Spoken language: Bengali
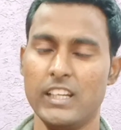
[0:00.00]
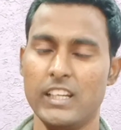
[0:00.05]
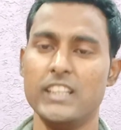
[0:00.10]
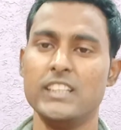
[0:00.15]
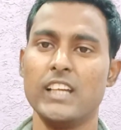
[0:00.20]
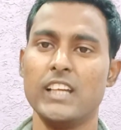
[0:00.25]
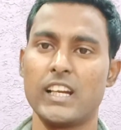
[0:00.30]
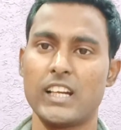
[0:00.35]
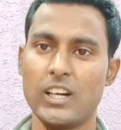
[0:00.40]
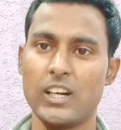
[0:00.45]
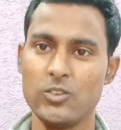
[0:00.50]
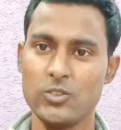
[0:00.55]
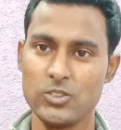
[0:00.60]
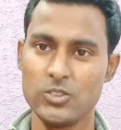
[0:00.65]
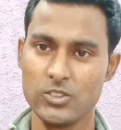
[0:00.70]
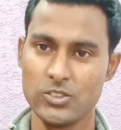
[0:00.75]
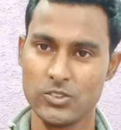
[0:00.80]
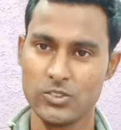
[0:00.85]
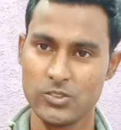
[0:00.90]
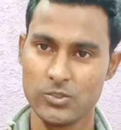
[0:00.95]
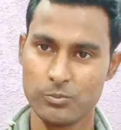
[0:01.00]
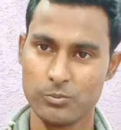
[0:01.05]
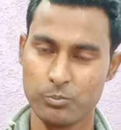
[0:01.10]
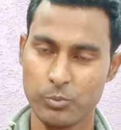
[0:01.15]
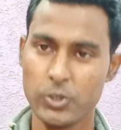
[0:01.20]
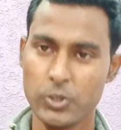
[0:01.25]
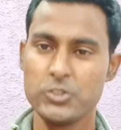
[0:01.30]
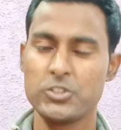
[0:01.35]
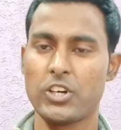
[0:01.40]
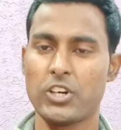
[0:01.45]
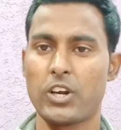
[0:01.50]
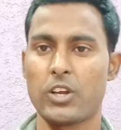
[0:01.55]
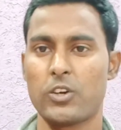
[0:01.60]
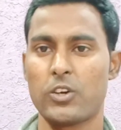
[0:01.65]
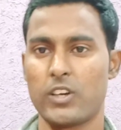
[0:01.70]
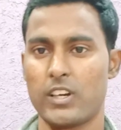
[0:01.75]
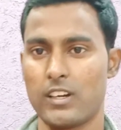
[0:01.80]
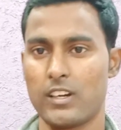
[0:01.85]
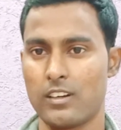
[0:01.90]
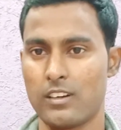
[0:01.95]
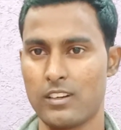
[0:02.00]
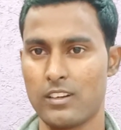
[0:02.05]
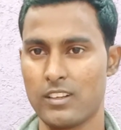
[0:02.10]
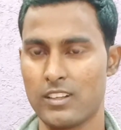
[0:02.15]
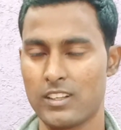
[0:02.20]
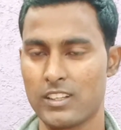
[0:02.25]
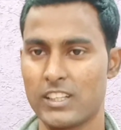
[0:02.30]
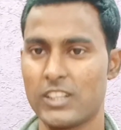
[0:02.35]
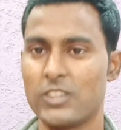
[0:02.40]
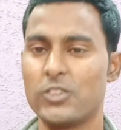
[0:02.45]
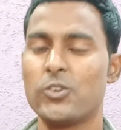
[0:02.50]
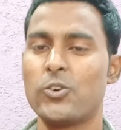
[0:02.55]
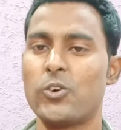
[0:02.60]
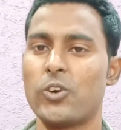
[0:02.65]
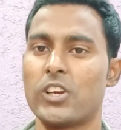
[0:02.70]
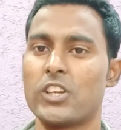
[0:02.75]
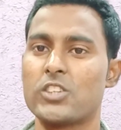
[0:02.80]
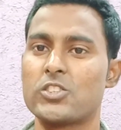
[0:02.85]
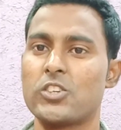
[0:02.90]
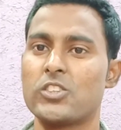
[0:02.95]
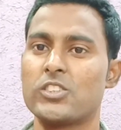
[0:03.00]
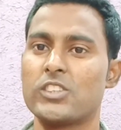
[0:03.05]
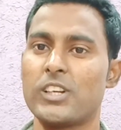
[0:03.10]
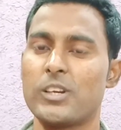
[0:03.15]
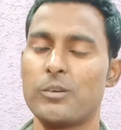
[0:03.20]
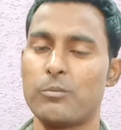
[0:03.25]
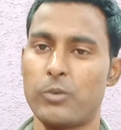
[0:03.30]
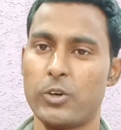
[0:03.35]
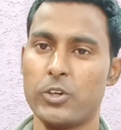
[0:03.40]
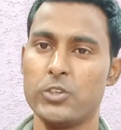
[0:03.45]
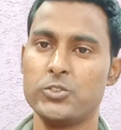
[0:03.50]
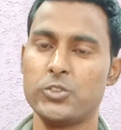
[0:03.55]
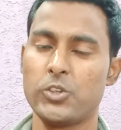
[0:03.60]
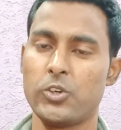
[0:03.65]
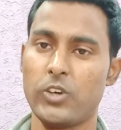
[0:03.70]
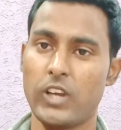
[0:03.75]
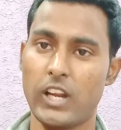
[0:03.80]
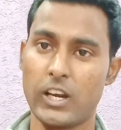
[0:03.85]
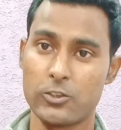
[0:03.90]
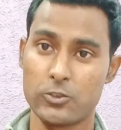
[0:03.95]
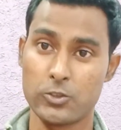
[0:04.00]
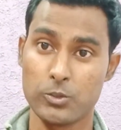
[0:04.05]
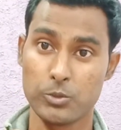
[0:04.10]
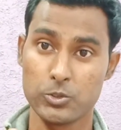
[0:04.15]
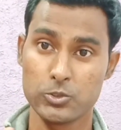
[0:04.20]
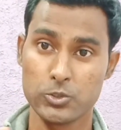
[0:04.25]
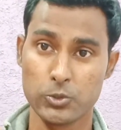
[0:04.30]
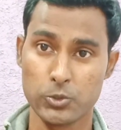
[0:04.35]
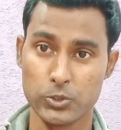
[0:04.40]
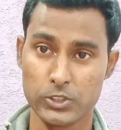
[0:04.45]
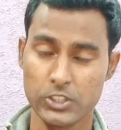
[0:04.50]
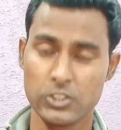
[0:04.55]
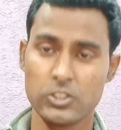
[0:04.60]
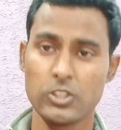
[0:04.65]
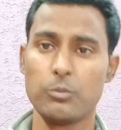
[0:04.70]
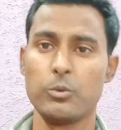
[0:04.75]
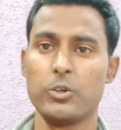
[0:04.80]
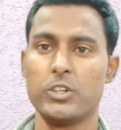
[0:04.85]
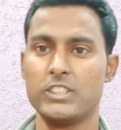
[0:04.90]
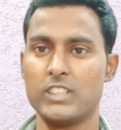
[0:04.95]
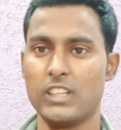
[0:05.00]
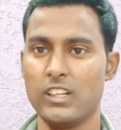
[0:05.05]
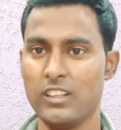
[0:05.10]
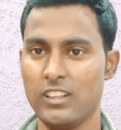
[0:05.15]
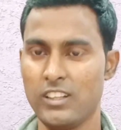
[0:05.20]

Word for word: এই অ্যাকাউন্ট পরিচালনা করেন কিন্তু কন্যা সন্তানের বয়স যখন আঠেরো বছর অতিক্রম হয়ে যায়